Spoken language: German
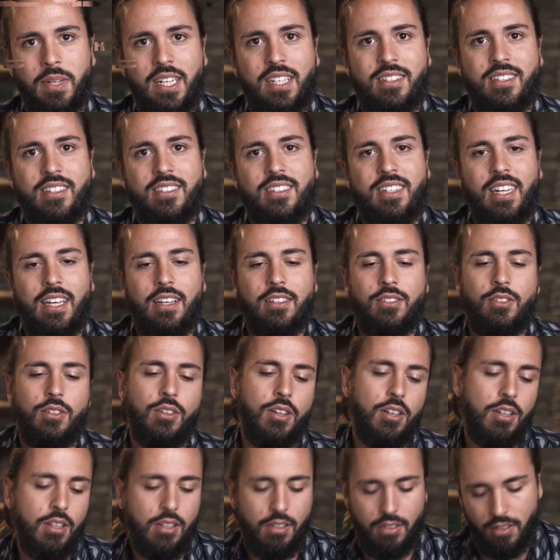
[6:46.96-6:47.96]
Pilze sind eher so,
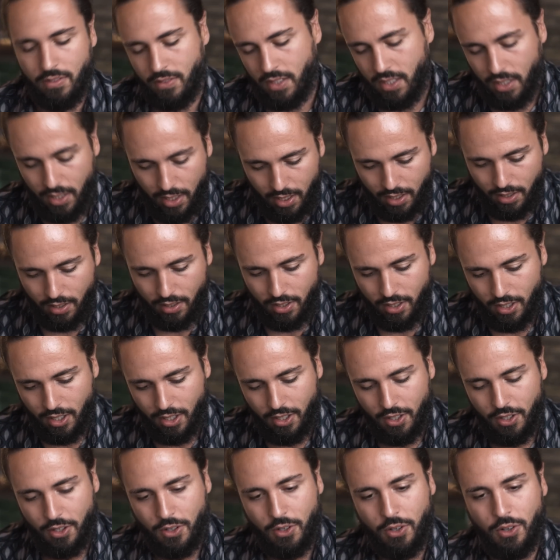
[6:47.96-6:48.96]
oh, ich will liegen
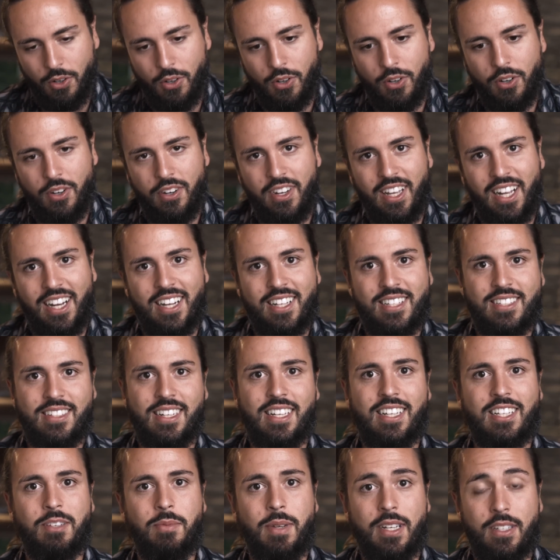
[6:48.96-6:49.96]
und
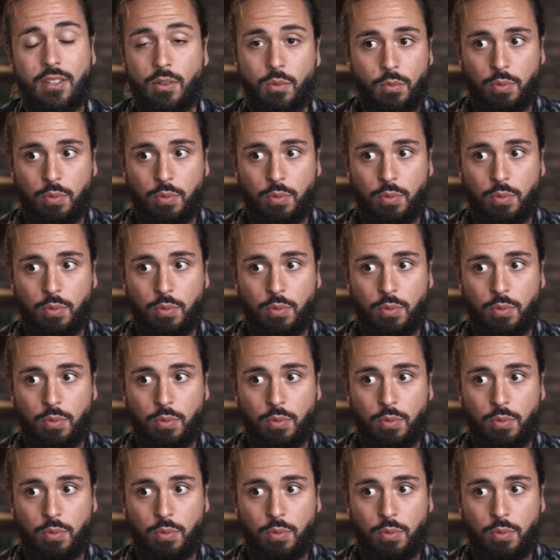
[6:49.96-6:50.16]
LSD ist mehr so,